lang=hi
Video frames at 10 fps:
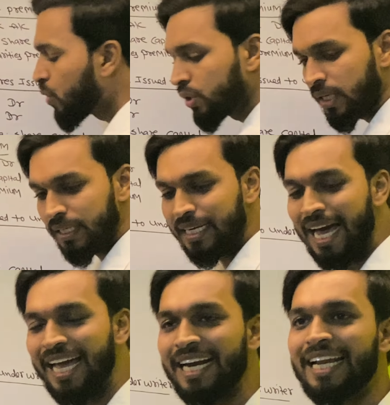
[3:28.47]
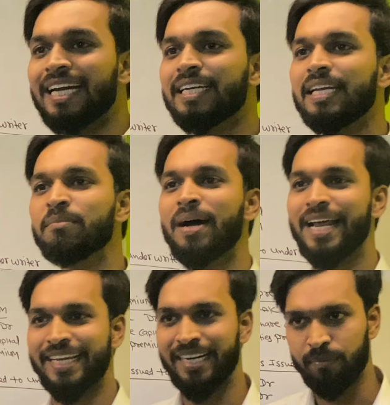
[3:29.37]
खुद डायरेक्टली
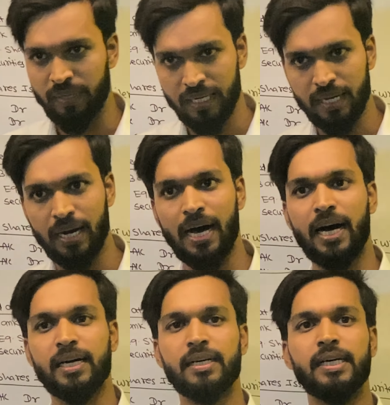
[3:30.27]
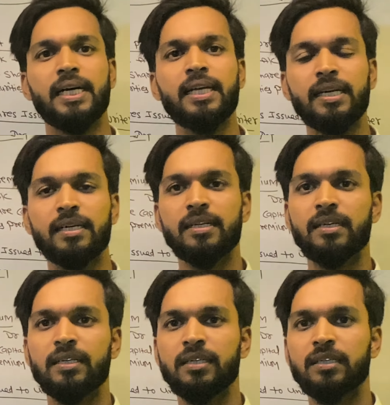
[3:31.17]
मार्केट में ना आकर
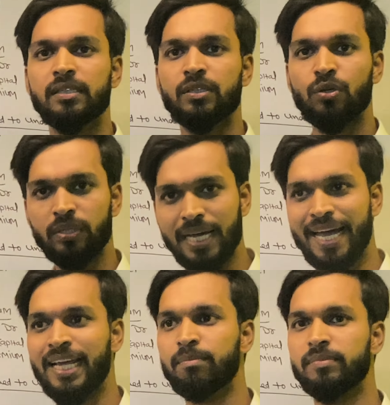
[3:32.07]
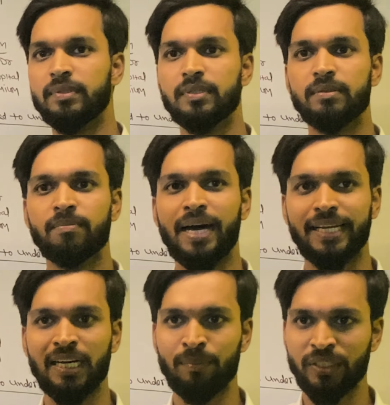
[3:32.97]
खुद डायरेक्ट
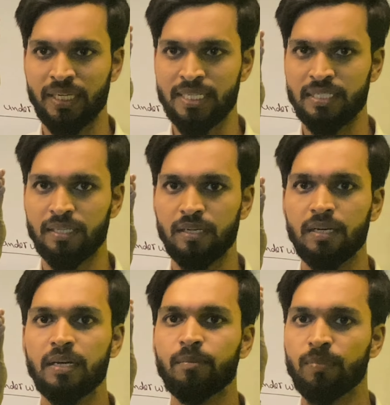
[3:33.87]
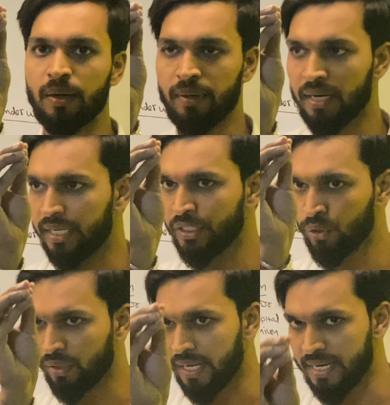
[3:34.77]
मार्केट में शेयर्स
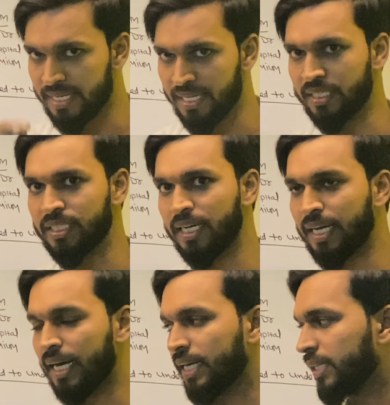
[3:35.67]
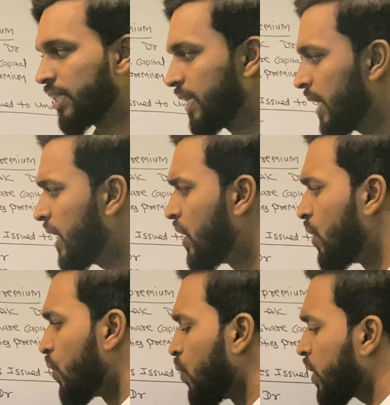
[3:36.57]
इशू करने से अच्छा क्या करती है
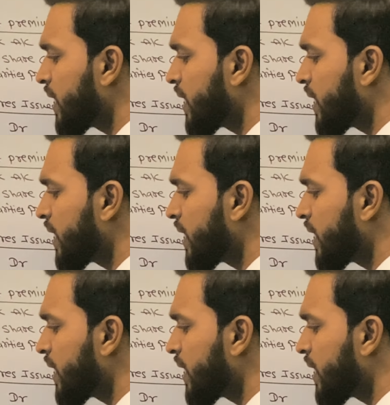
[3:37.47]
वो